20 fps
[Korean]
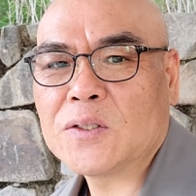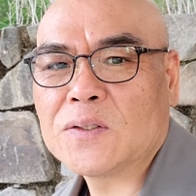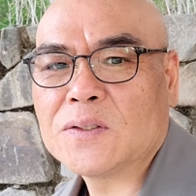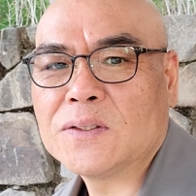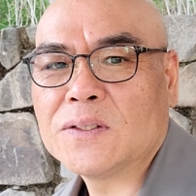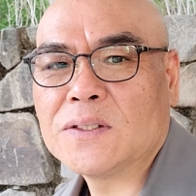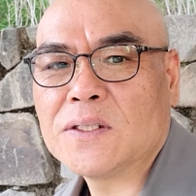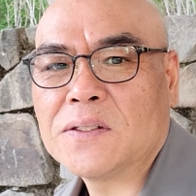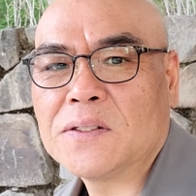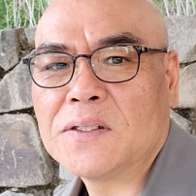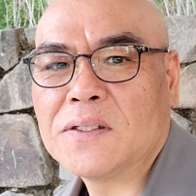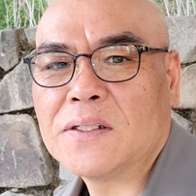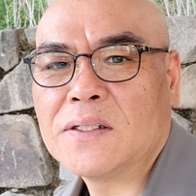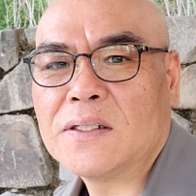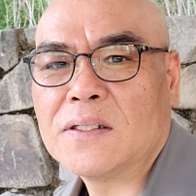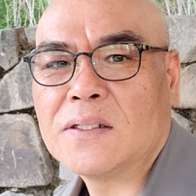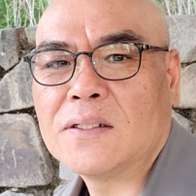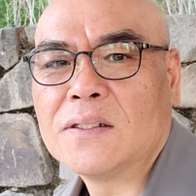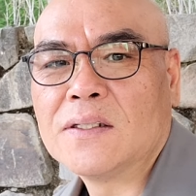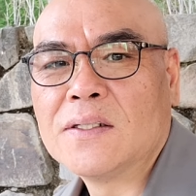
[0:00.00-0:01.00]
어.
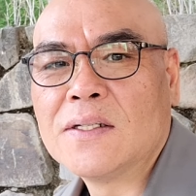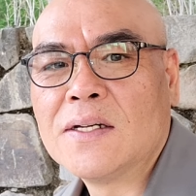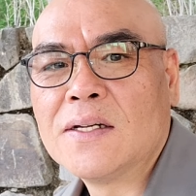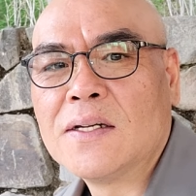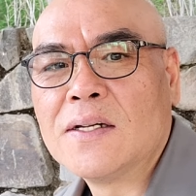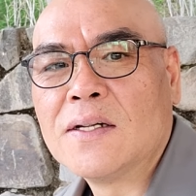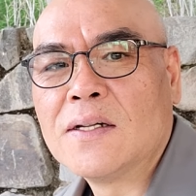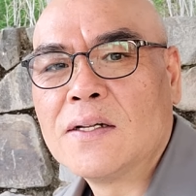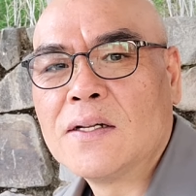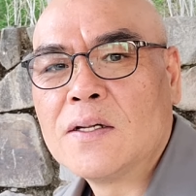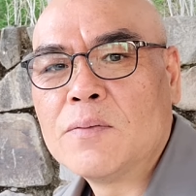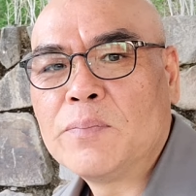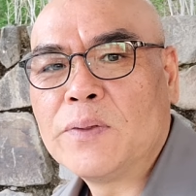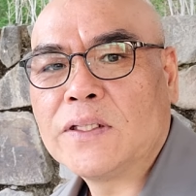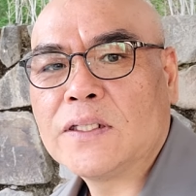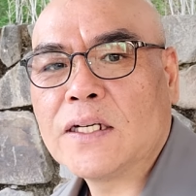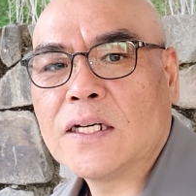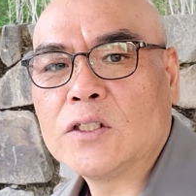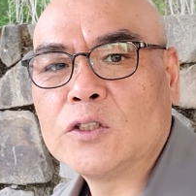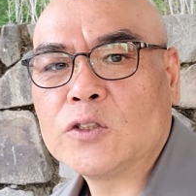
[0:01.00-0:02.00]

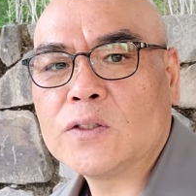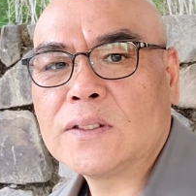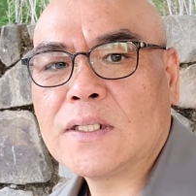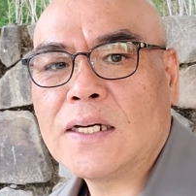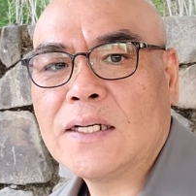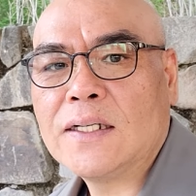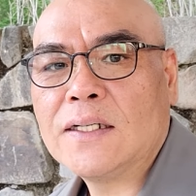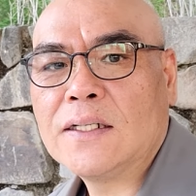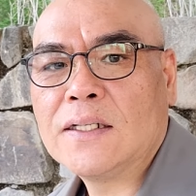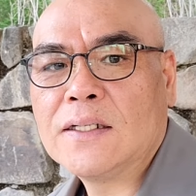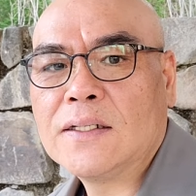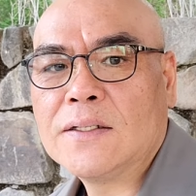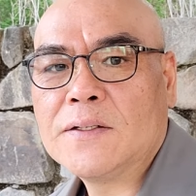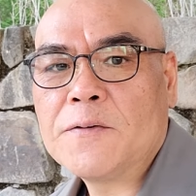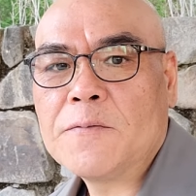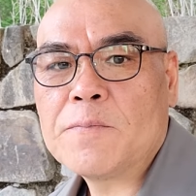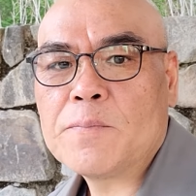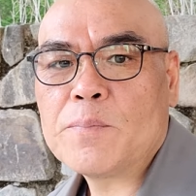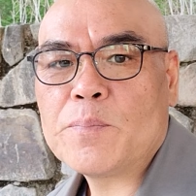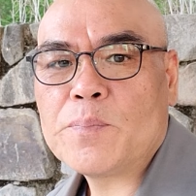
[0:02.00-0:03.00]

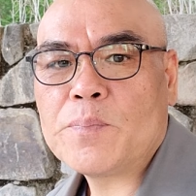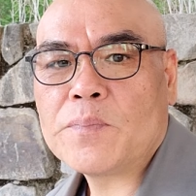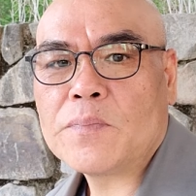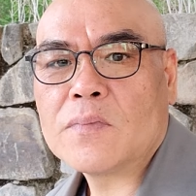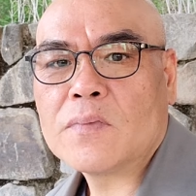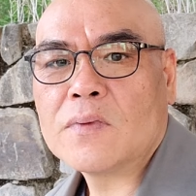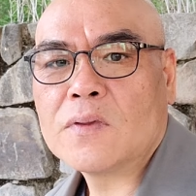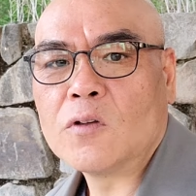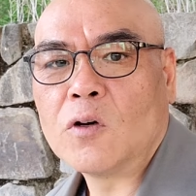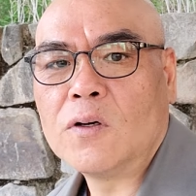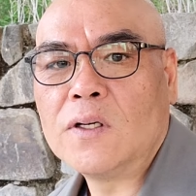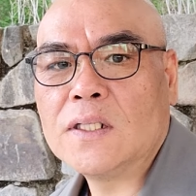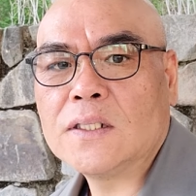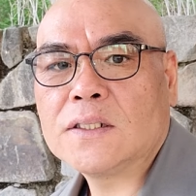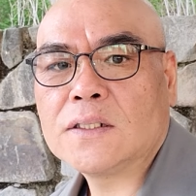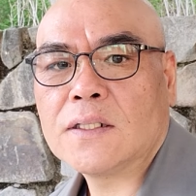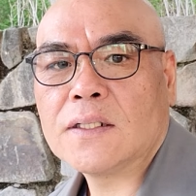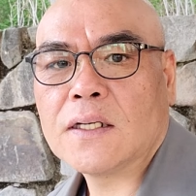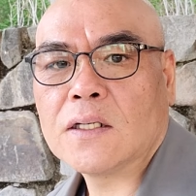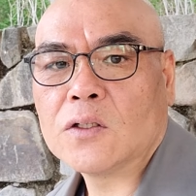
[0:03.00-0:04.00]
비트겐슈타인은 논리
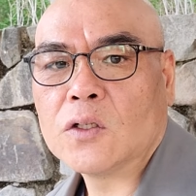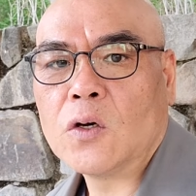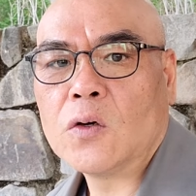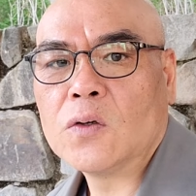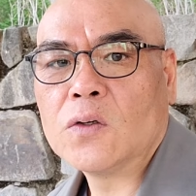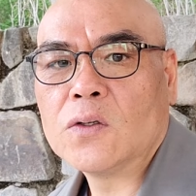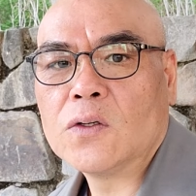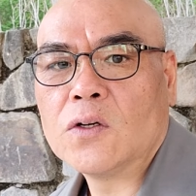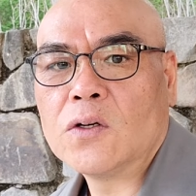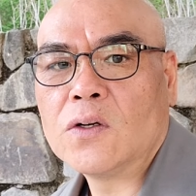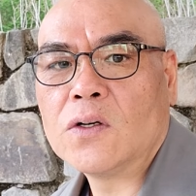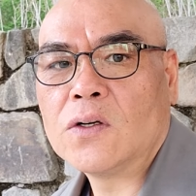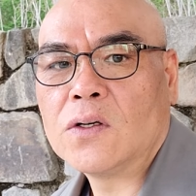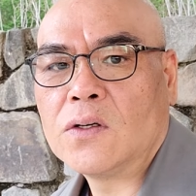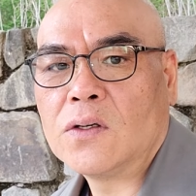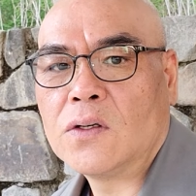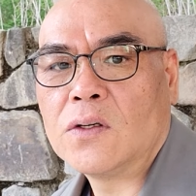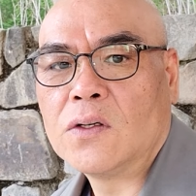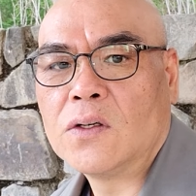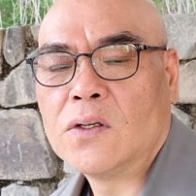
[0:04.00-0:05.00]
철학 논고
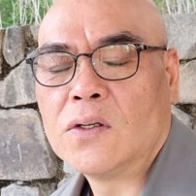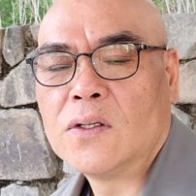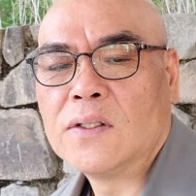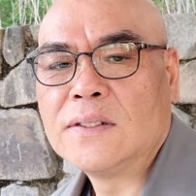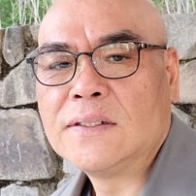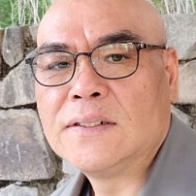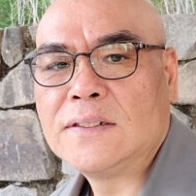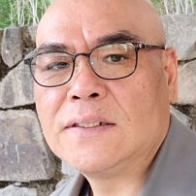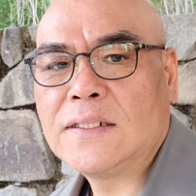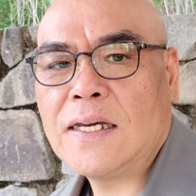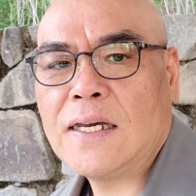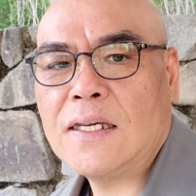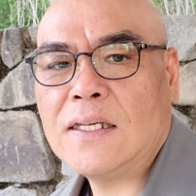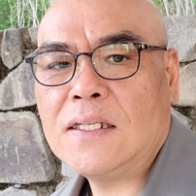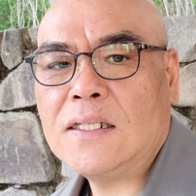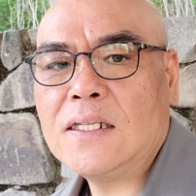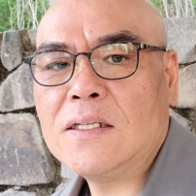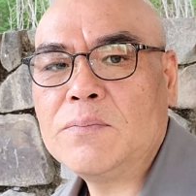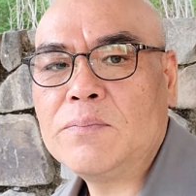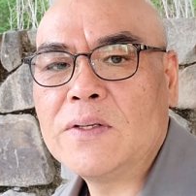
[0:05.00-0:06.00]

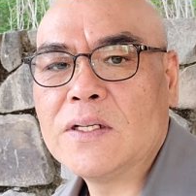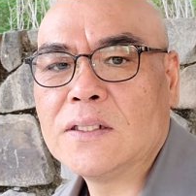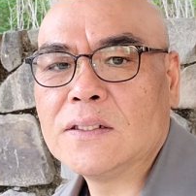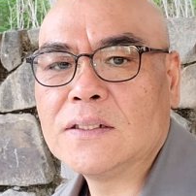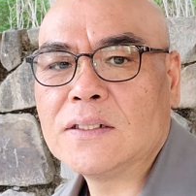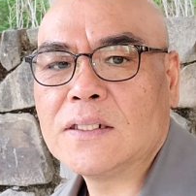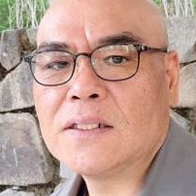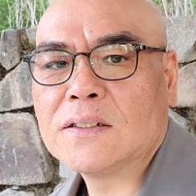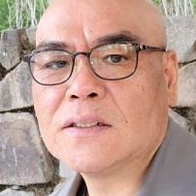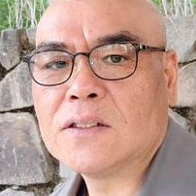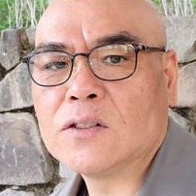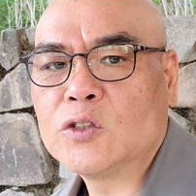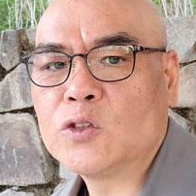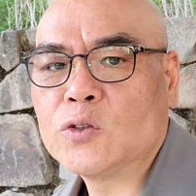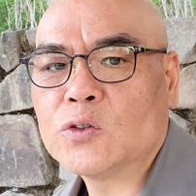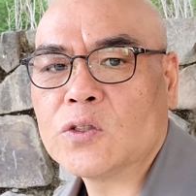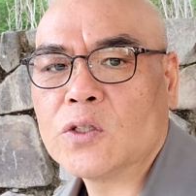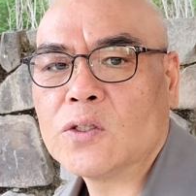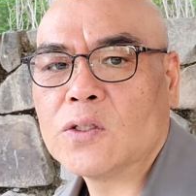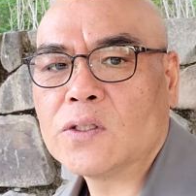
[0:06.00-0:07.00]
제2명자에서
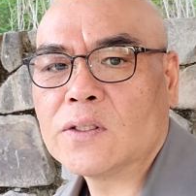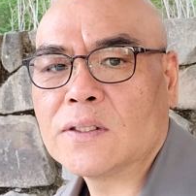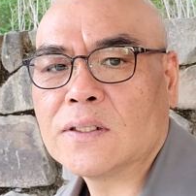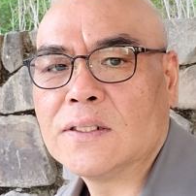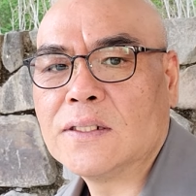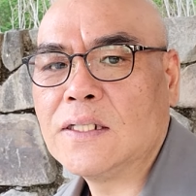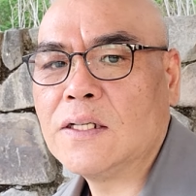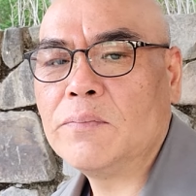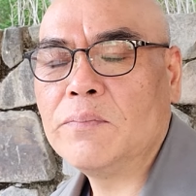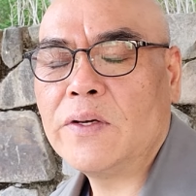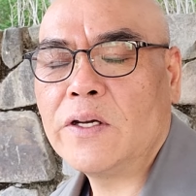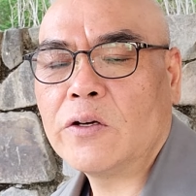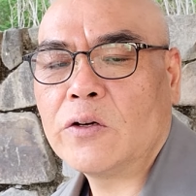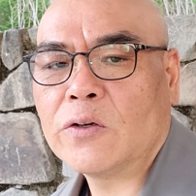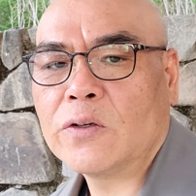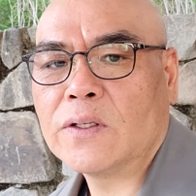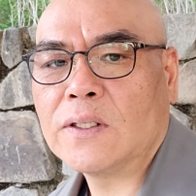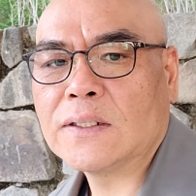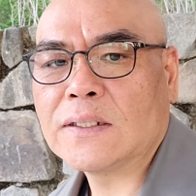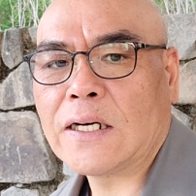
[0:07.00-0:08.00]
주로 그림
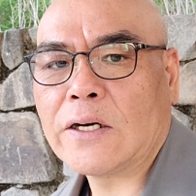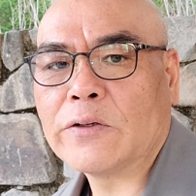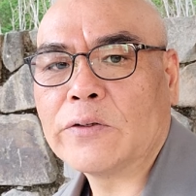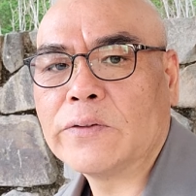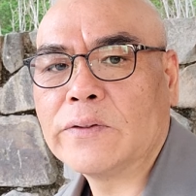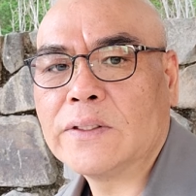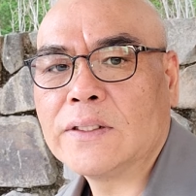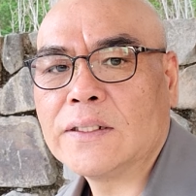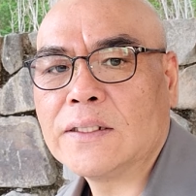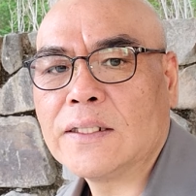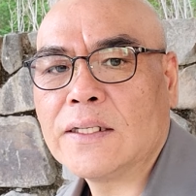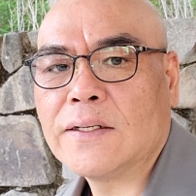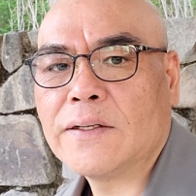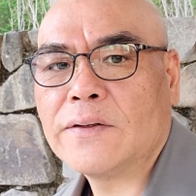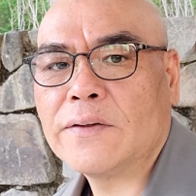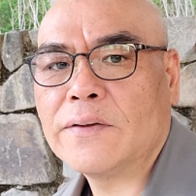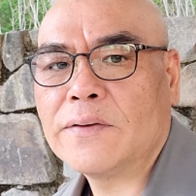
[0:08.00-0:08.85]
이론을 다루는데요.